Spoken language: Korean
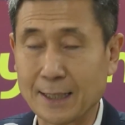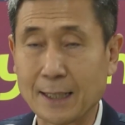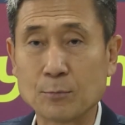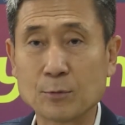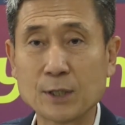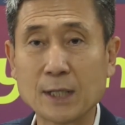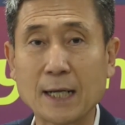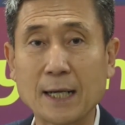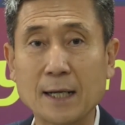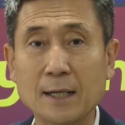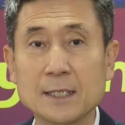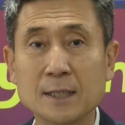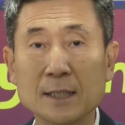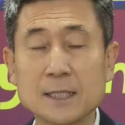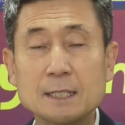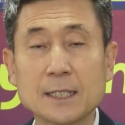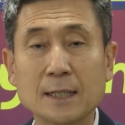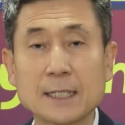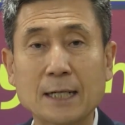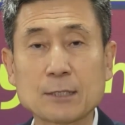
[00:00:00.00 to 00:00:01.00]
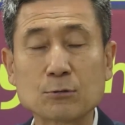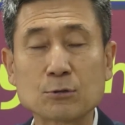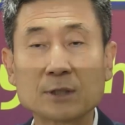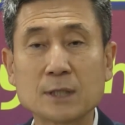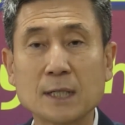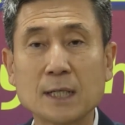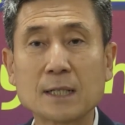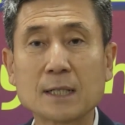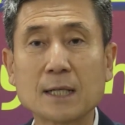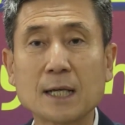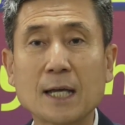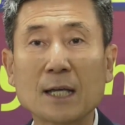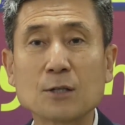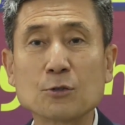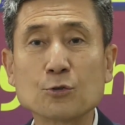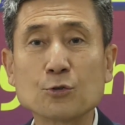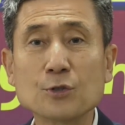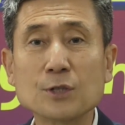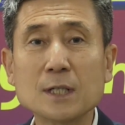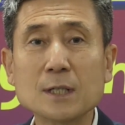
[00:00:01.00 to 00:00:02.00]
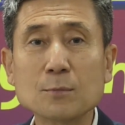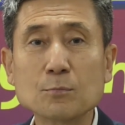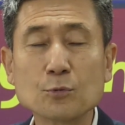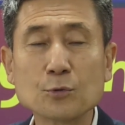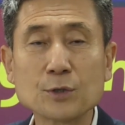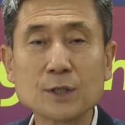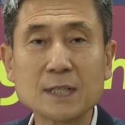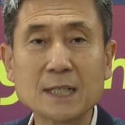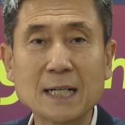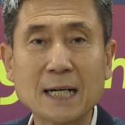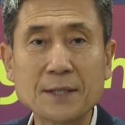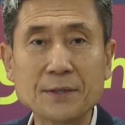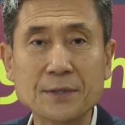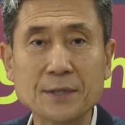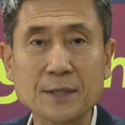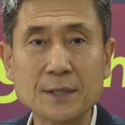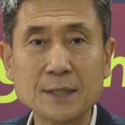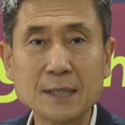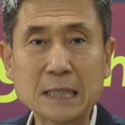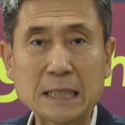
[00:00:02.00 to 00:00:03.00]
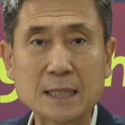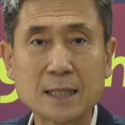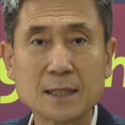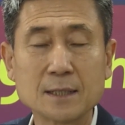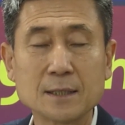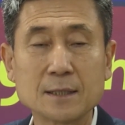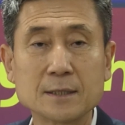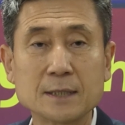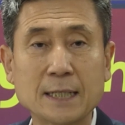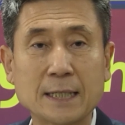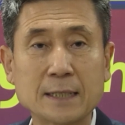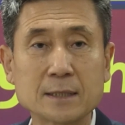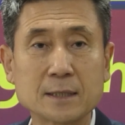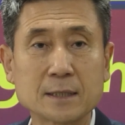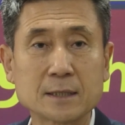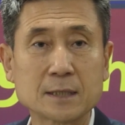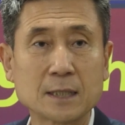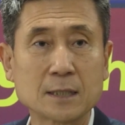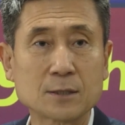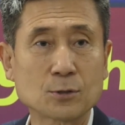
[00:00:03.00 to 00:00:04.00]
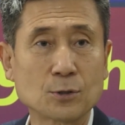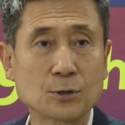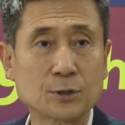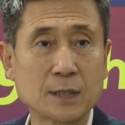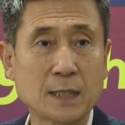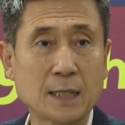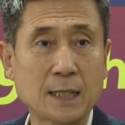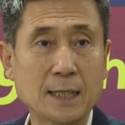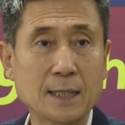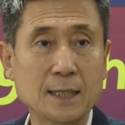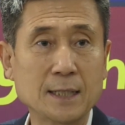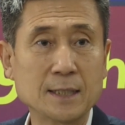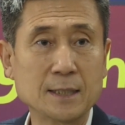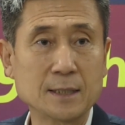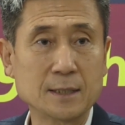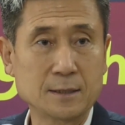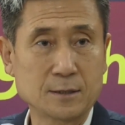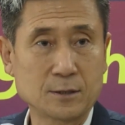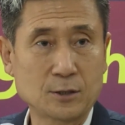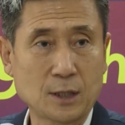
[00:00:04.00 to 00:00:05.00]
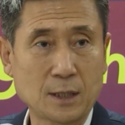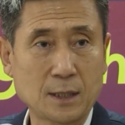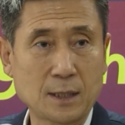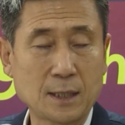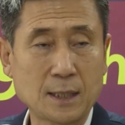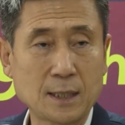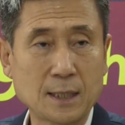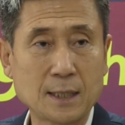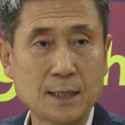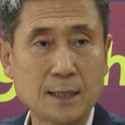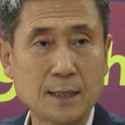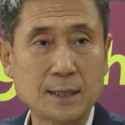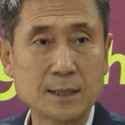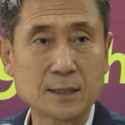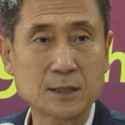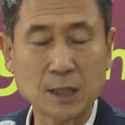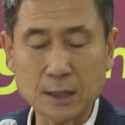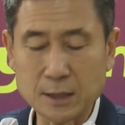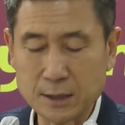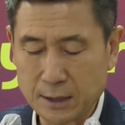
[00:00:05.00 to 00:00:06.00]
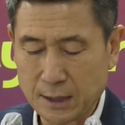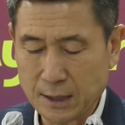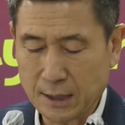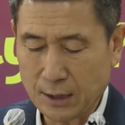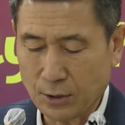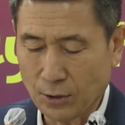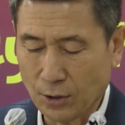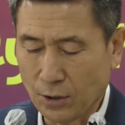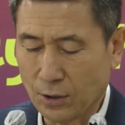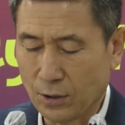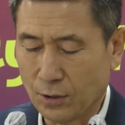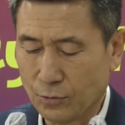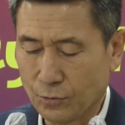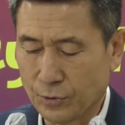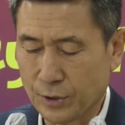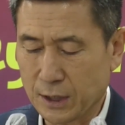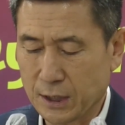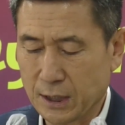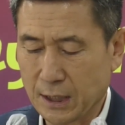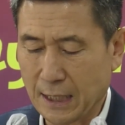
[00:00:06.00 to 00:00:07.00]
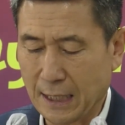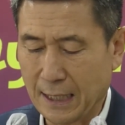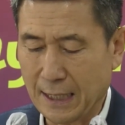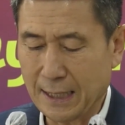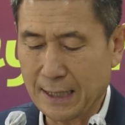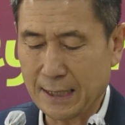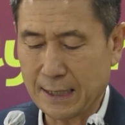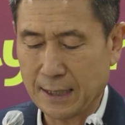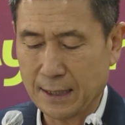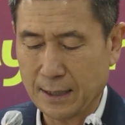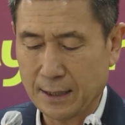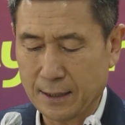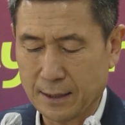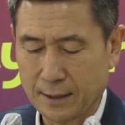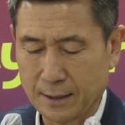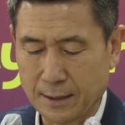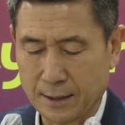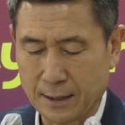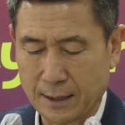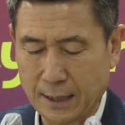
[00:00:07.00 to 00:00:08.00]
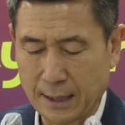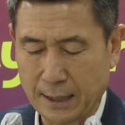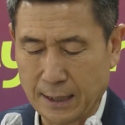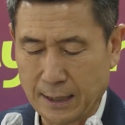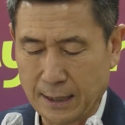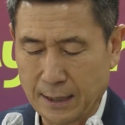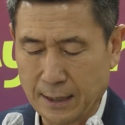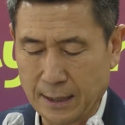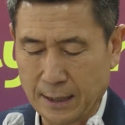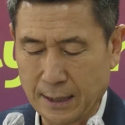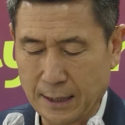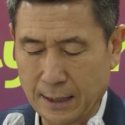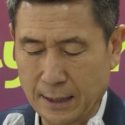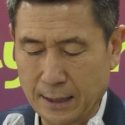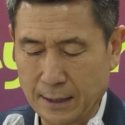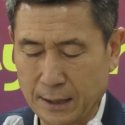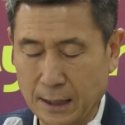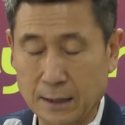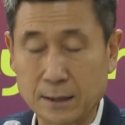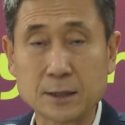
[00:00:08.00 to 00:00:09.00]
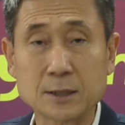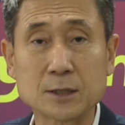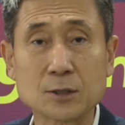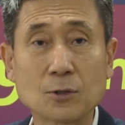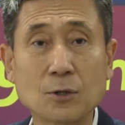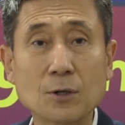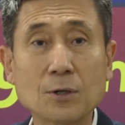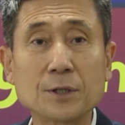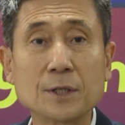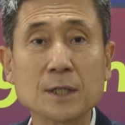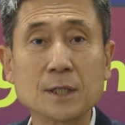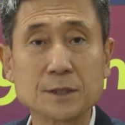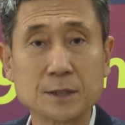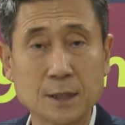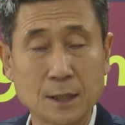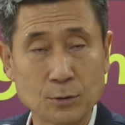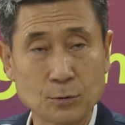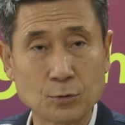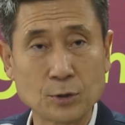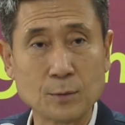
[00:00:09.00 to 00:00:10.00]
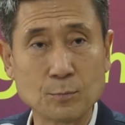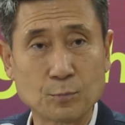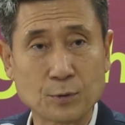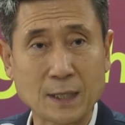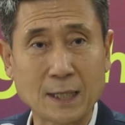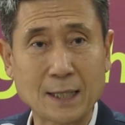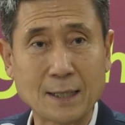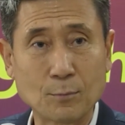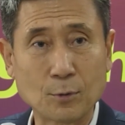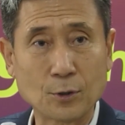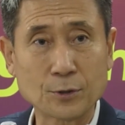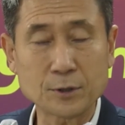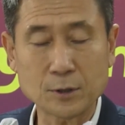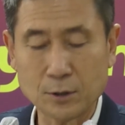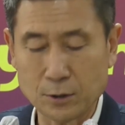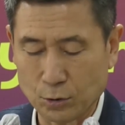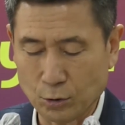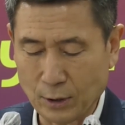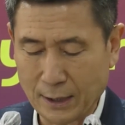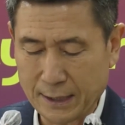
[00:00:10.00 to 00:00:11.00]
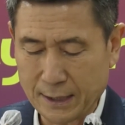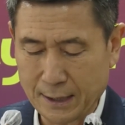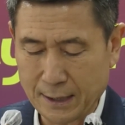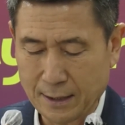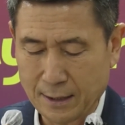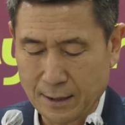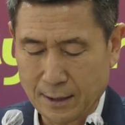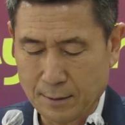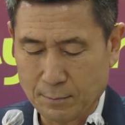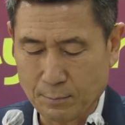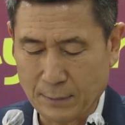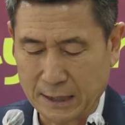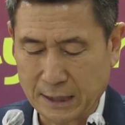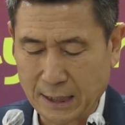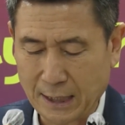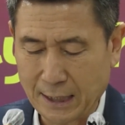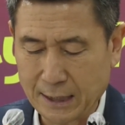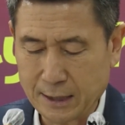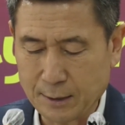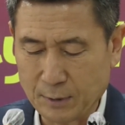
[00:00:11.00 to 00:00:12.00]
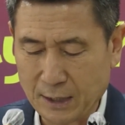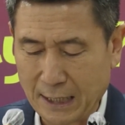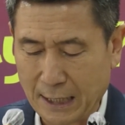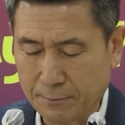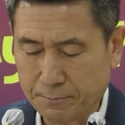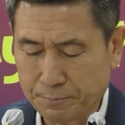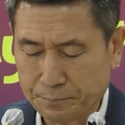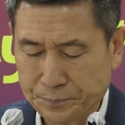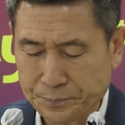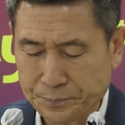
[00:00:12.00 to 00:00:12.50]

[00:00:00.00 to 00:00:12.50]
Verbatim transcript: 때문에 아주 세계 유일무이한 양극재 소재 최적지로 우리 시가 그렇게 될 것이고, 연구 인프라나 모든 것 또한 마찬가지입니다.